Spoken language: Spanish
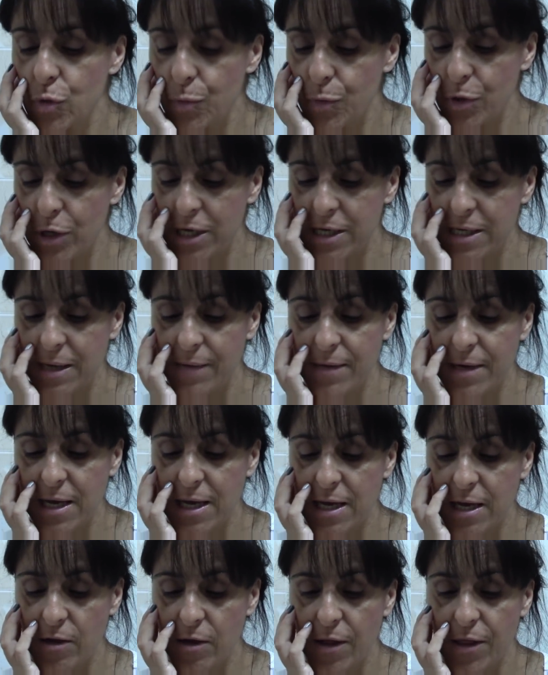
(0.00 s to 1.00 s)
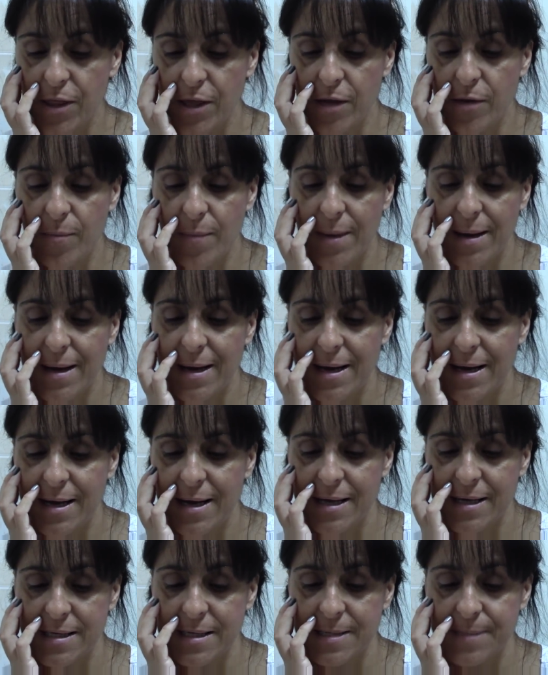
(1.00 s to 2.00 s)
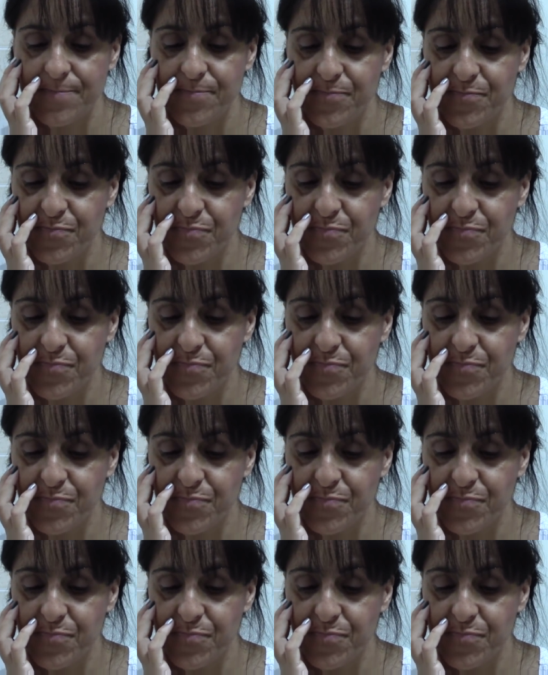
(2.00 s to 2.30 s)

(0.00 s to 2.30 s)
porque sabéis que quiero hacer más